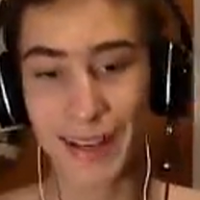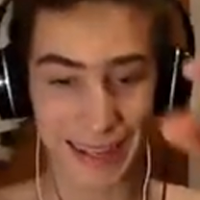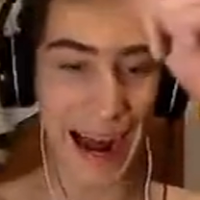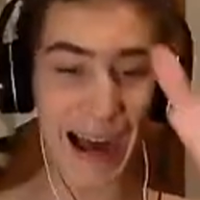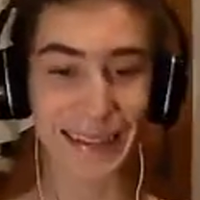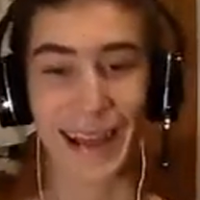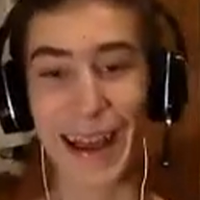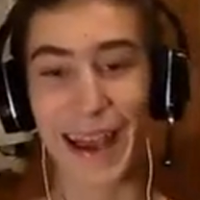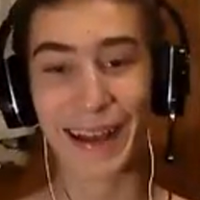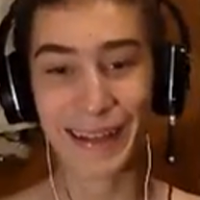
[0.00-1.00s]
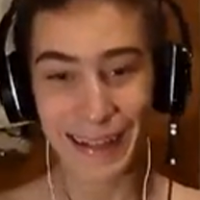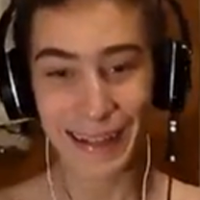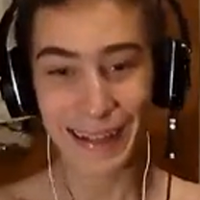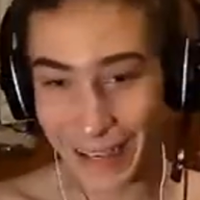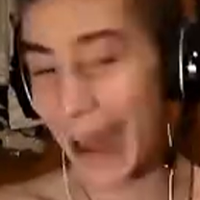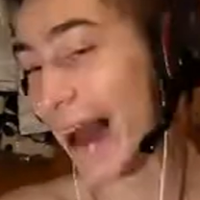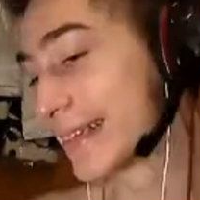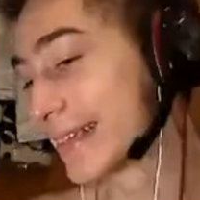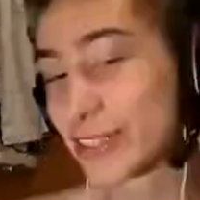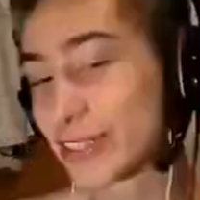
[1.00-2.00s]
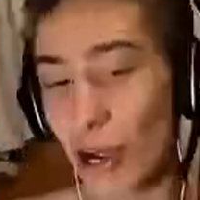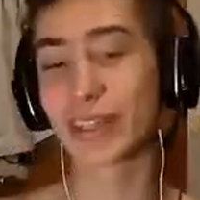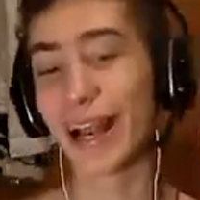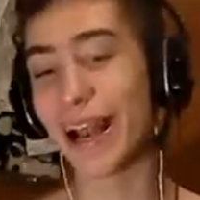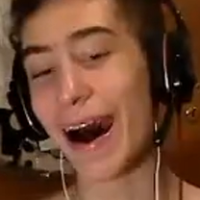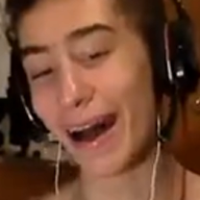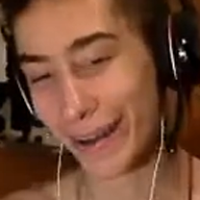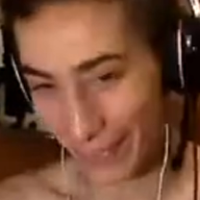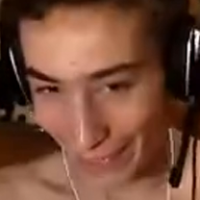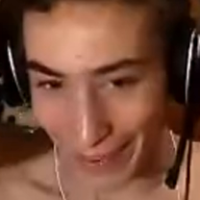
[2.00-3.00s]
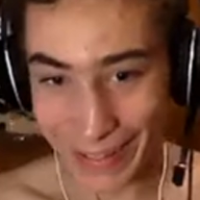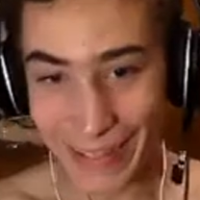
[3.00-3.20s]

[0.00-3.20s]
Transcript: Grande! Grande gioco dell'anno!